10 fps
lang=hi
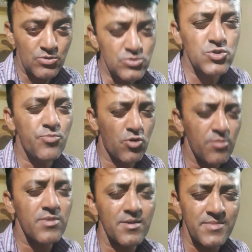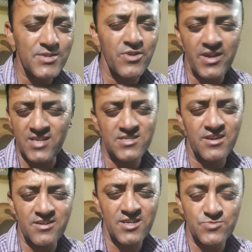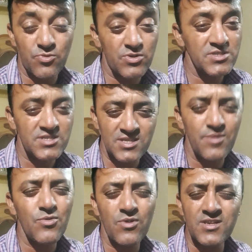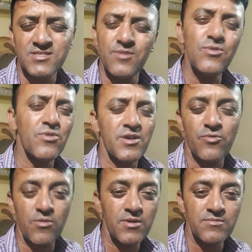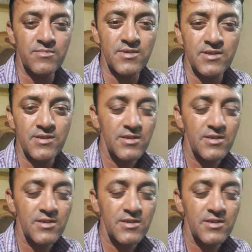दोस्तों प्रॉब्लम में तो है आज ट्रांसपोर्टर जितने भी होंगे सभी होंगे प्रॉब्लम में